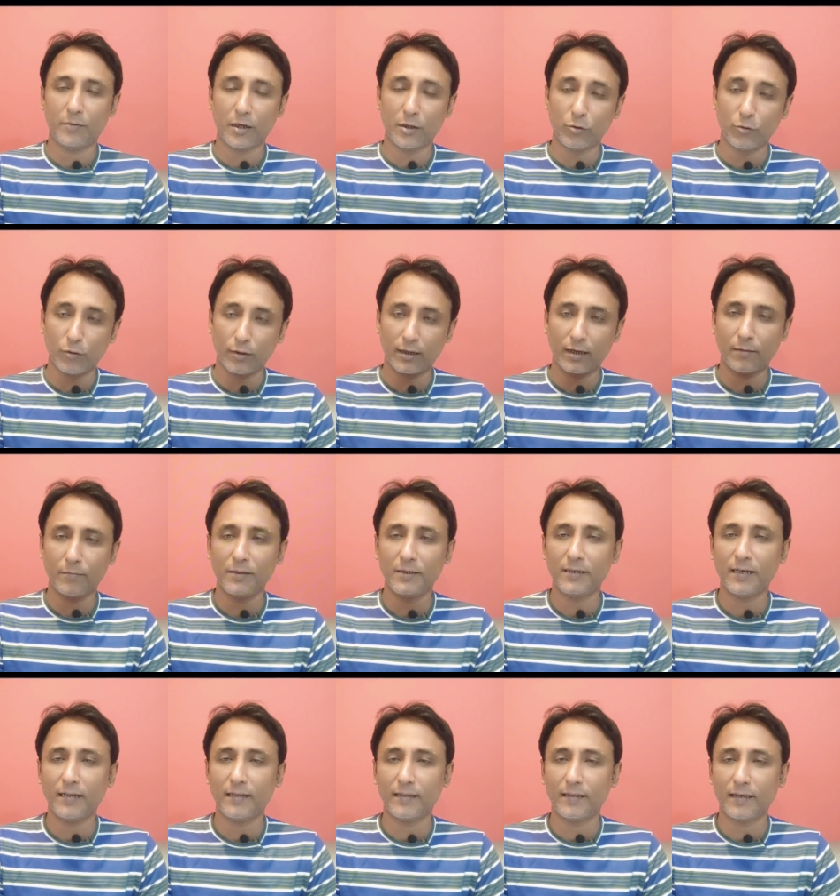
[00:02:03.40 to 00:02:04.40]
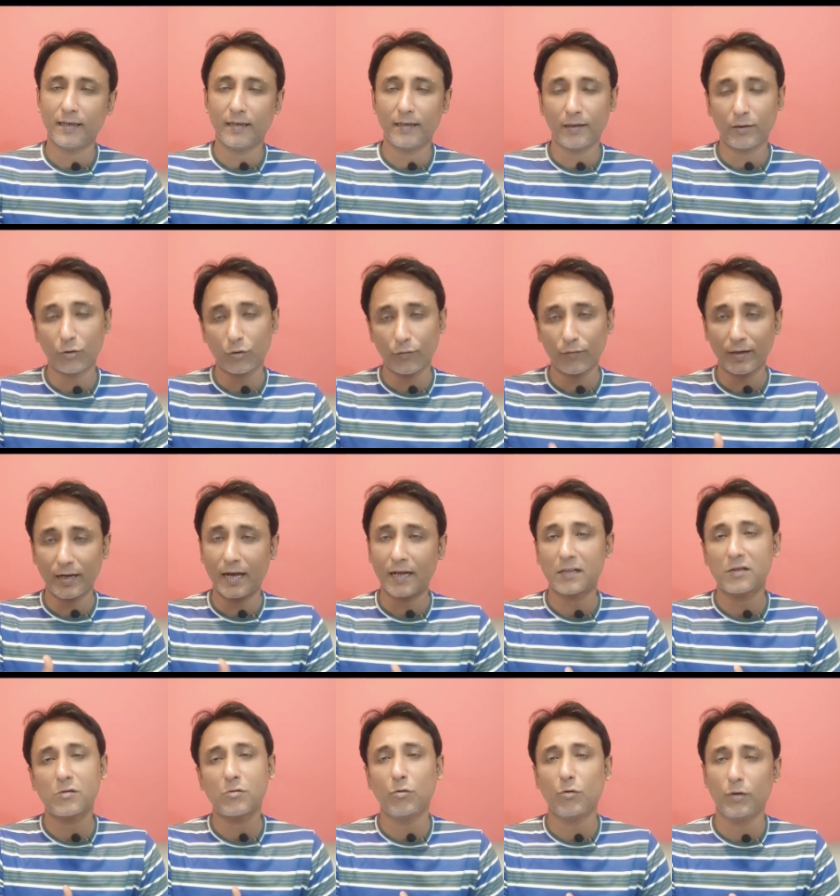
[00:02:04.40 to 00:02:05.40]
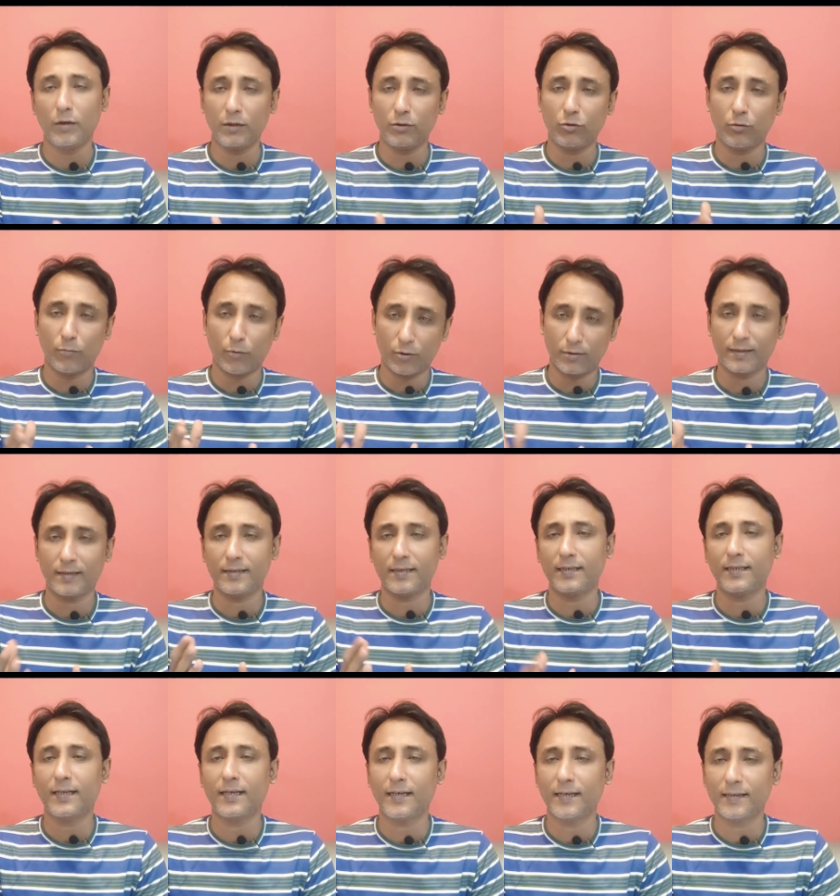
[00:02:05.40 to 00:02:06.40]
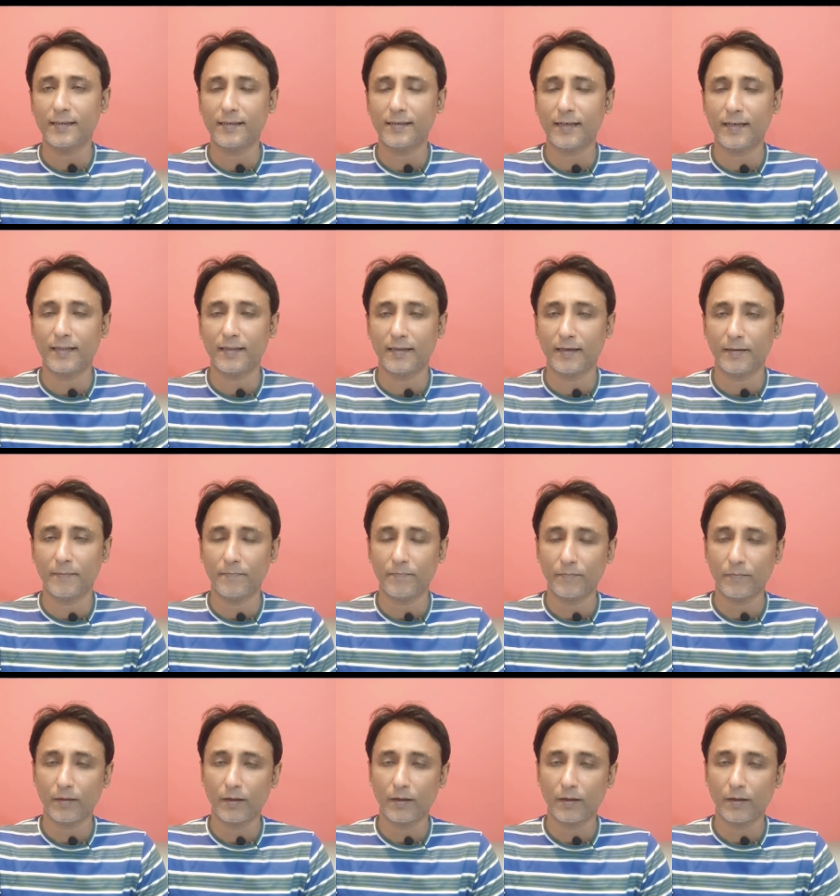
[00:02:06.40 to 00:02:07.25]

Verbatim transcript: तेंडुलकर भी जानते हैं ये तो विराट कोहली तो बहुत अच्छी तरीके से जानता है